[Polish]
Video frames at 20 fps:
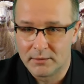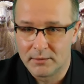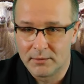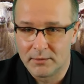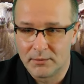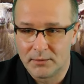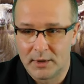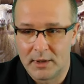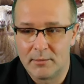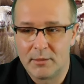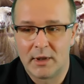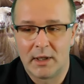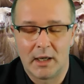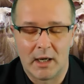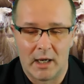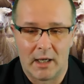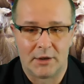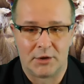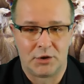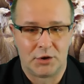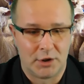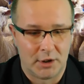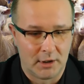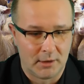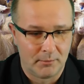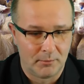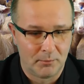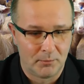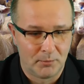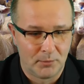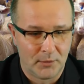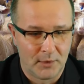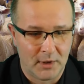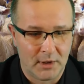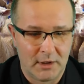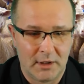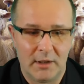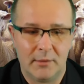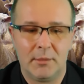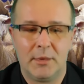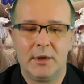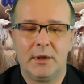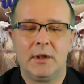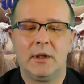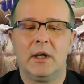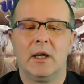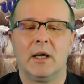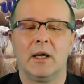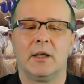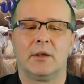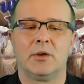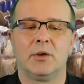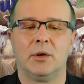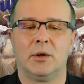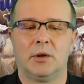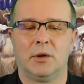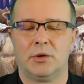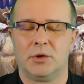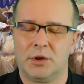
w tym teatrze Gdyby nie to,